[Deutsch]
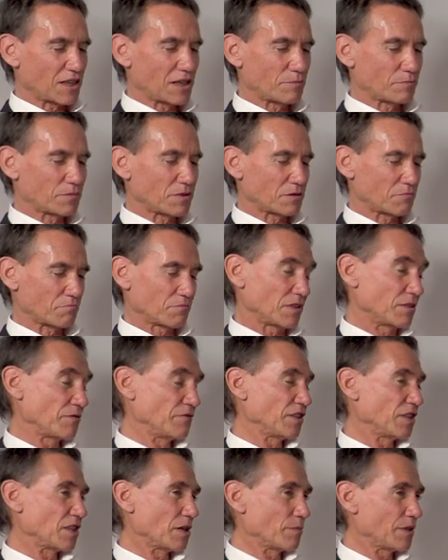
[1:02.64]
gehabt mit
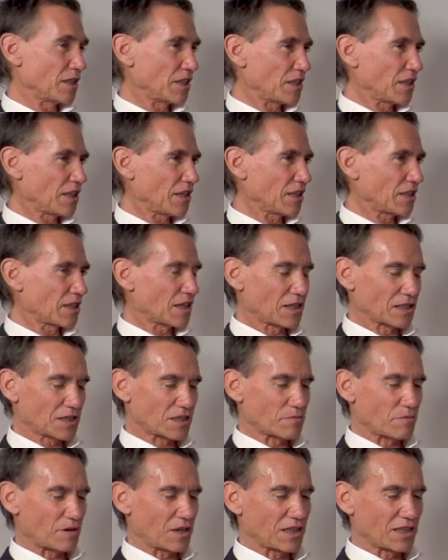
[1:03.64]
Vitamin D,
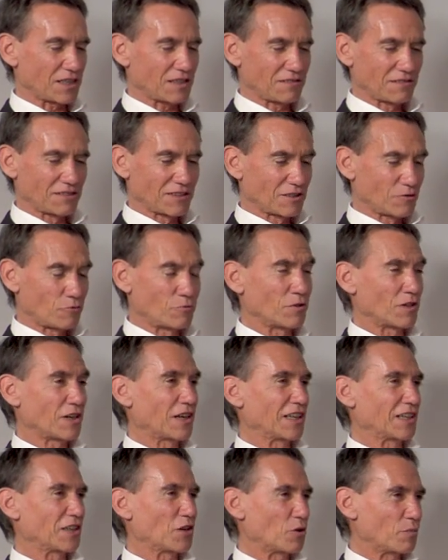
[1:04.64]
K2 und
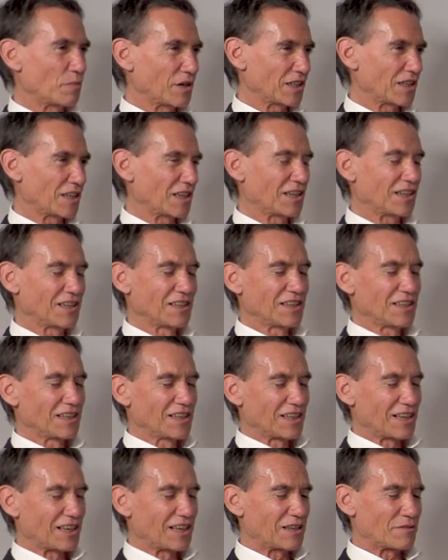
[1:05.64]
leider auch bei der,
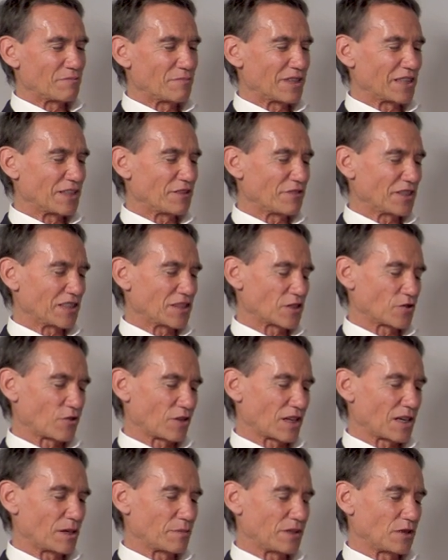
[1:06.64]
ähm, bei der
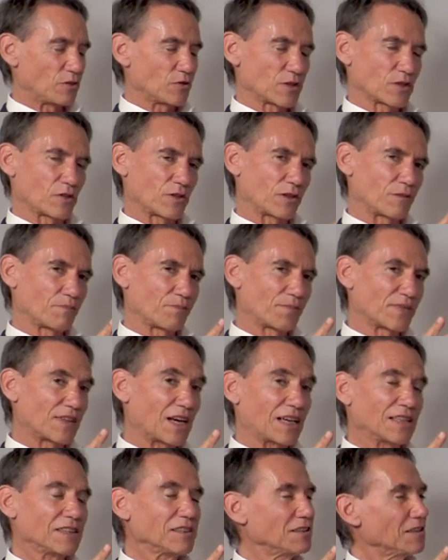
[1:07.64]
Fettsäure, Aminosäure.
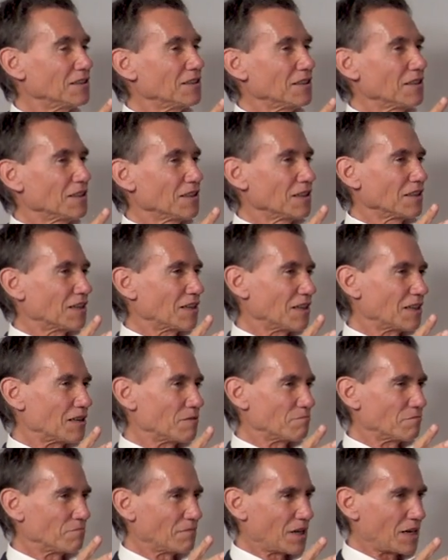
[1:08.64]
Dann
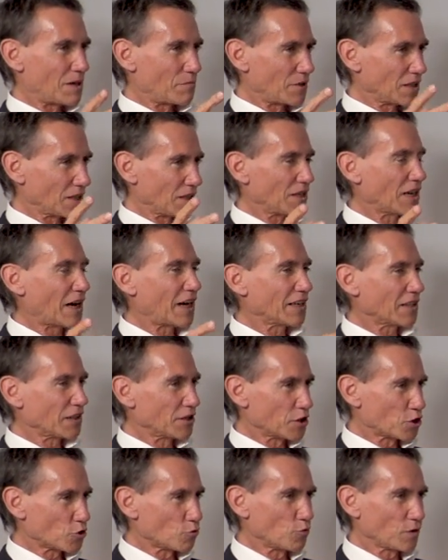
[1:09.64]
ähm, haben wir ja einen
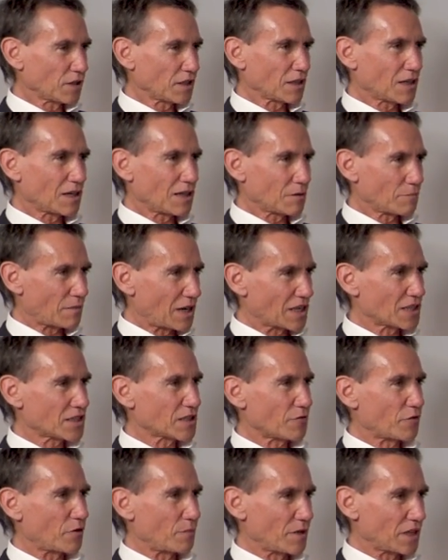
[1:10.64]
eigenen Studiengang,
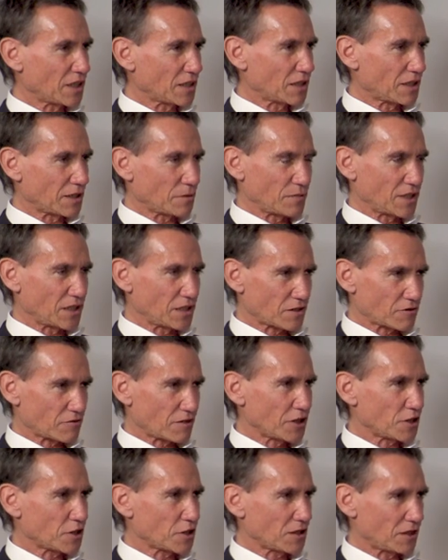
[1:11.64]
Master for Medical
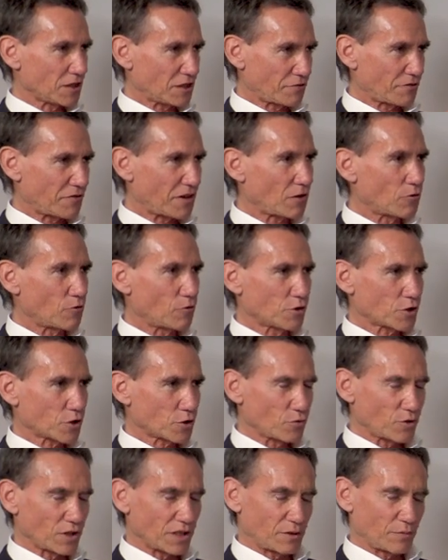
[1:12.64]
Administration an der
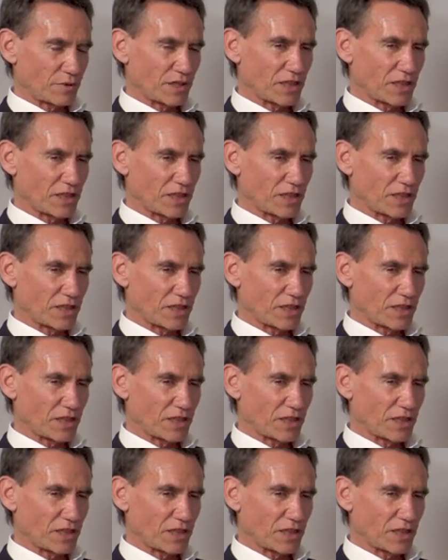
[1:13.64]
Fachhochschule in